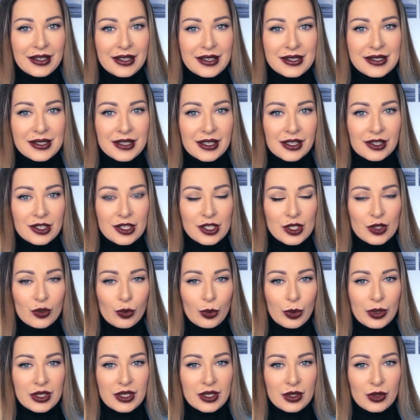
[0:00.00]
Я с
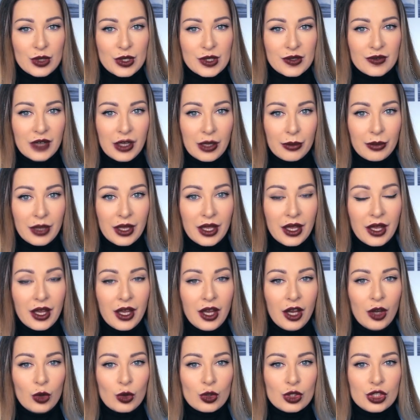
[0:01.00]
радостью поделюсь с вами
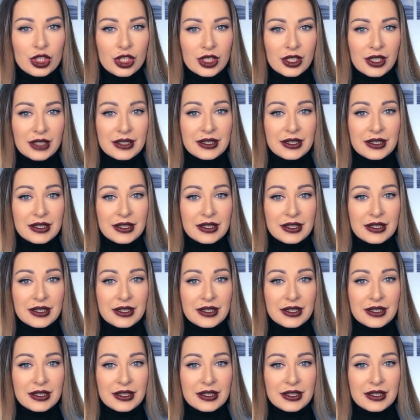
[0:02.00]
уже,